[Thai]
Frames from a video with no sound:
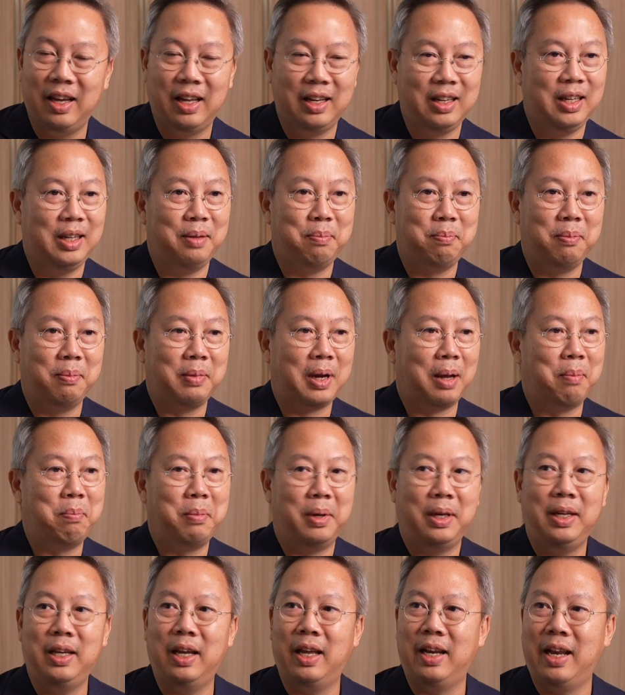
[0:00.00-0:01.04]
อันนี้
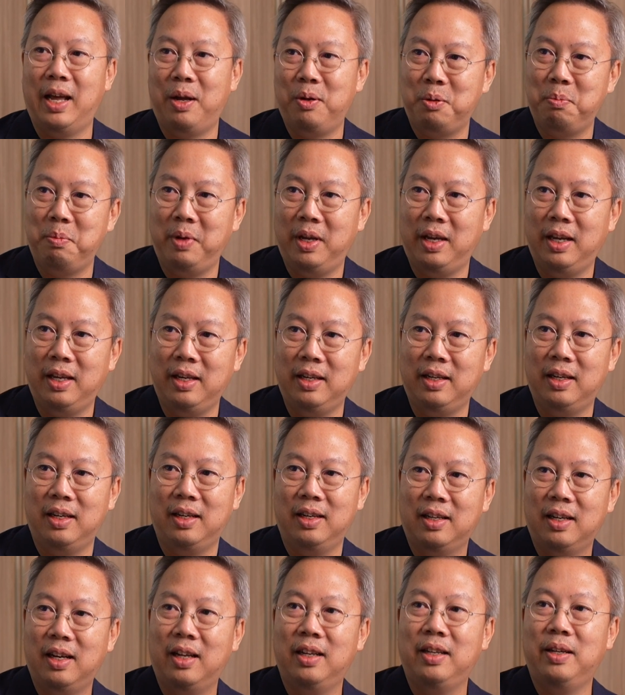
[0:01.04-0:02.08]
company announcement
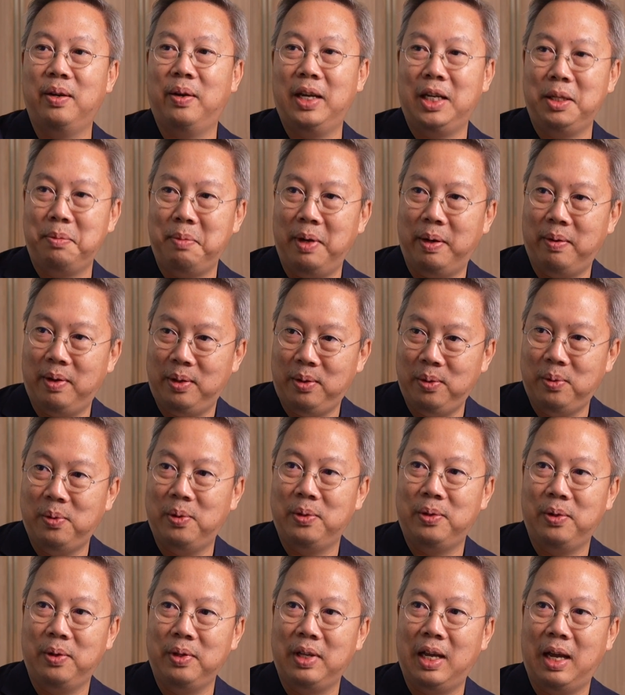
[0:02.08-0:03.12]
แล้วเดี๋ยว expect ว่าทุกค
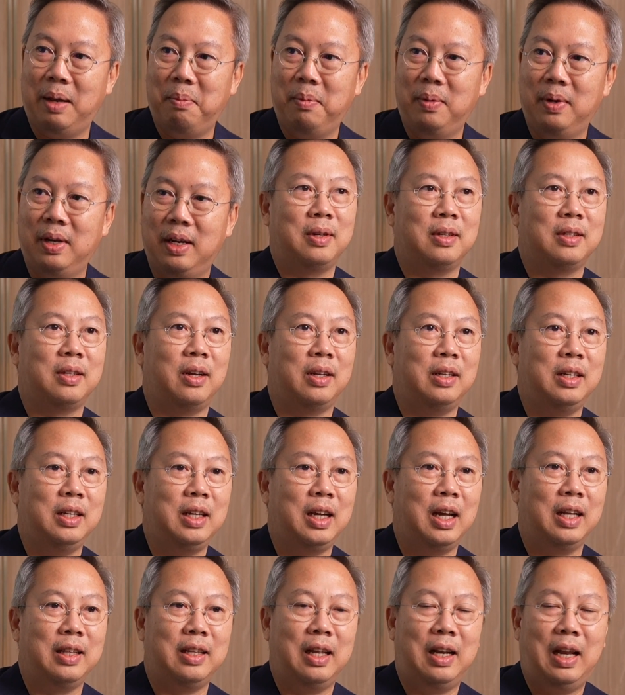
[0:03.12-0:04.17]
นต้องทำตอนนี้
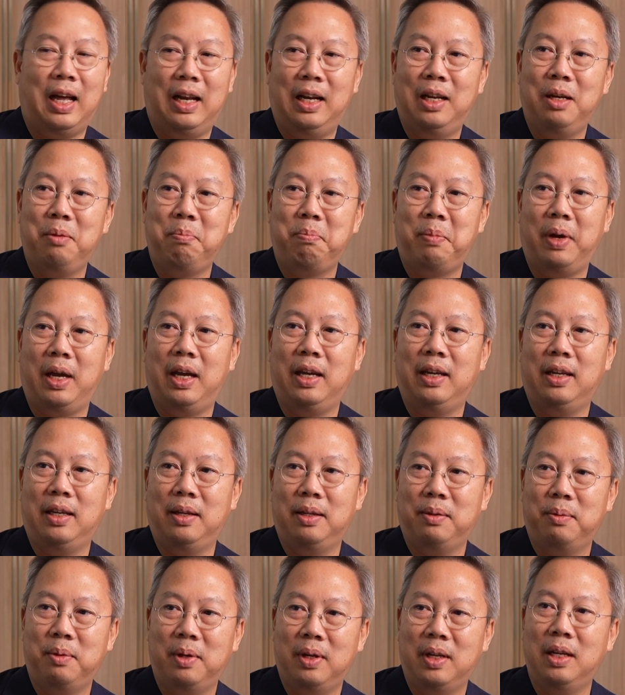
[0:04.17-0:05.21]
การตลาดเริ่
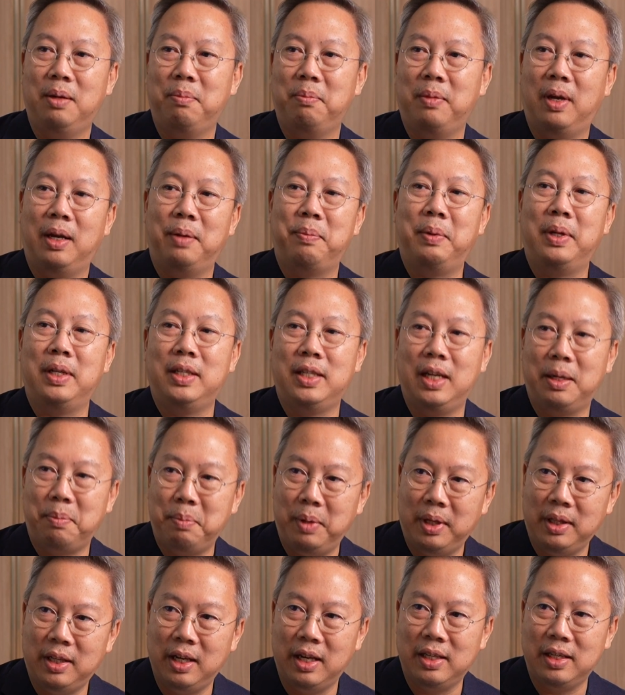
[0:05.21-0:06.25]
มมาเป็น
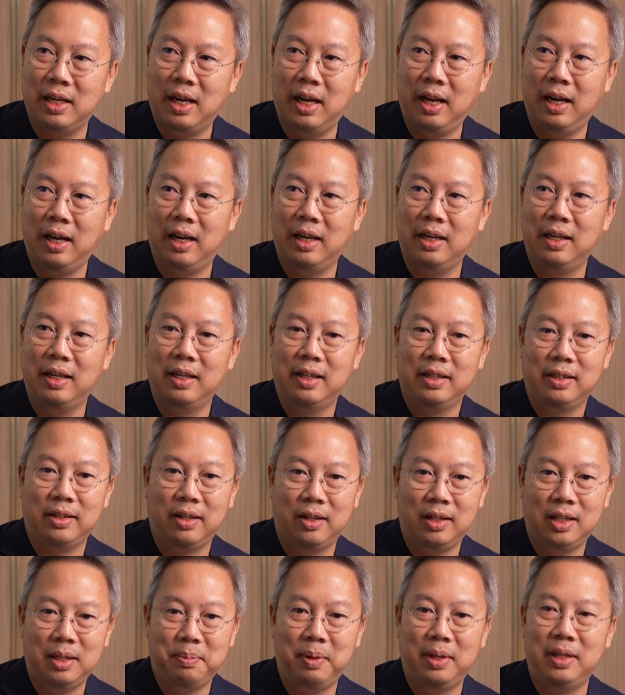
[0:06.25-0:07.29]
segmentation
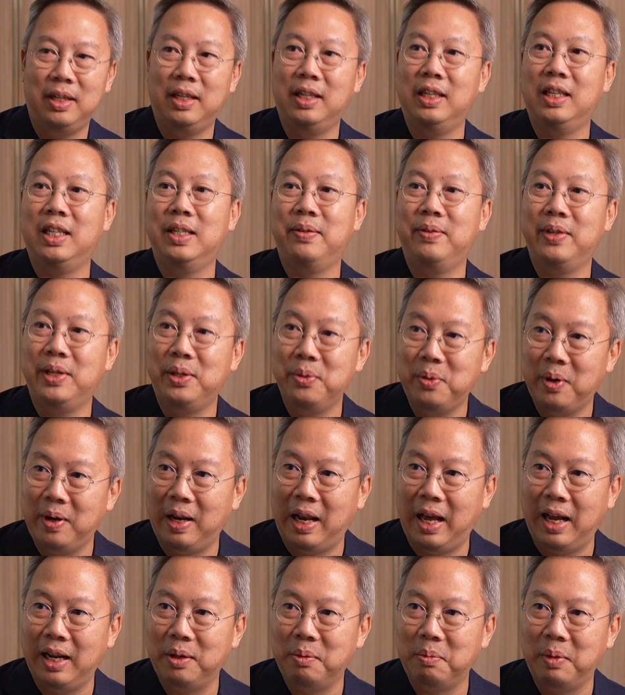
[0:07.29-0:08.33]
ตอนนี้เป็น individual
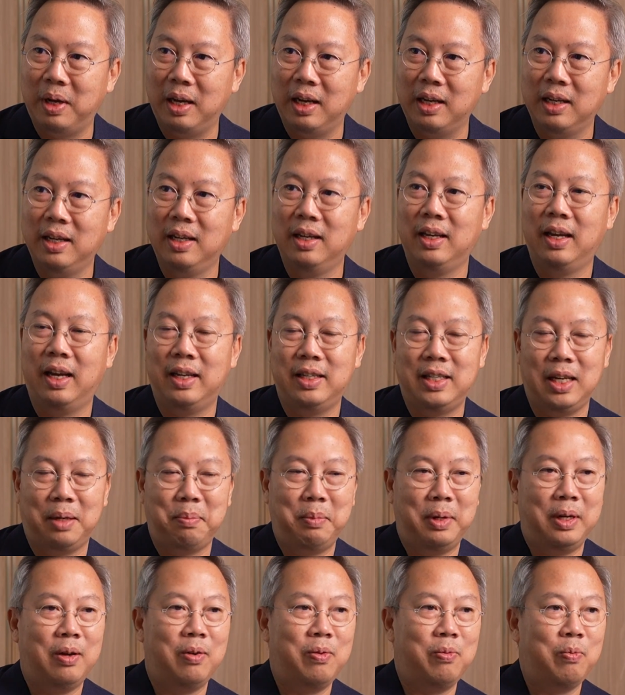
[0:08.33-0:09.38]
แล้วถูกไหม
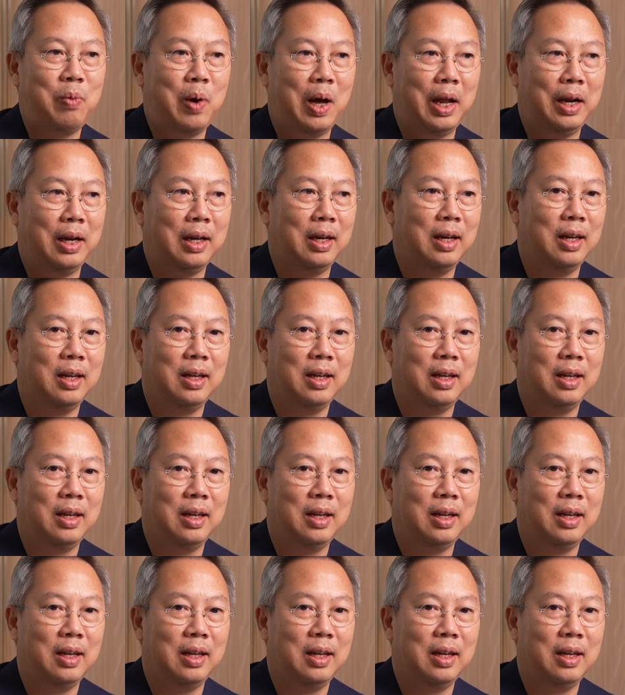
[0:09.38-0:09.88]
segment of one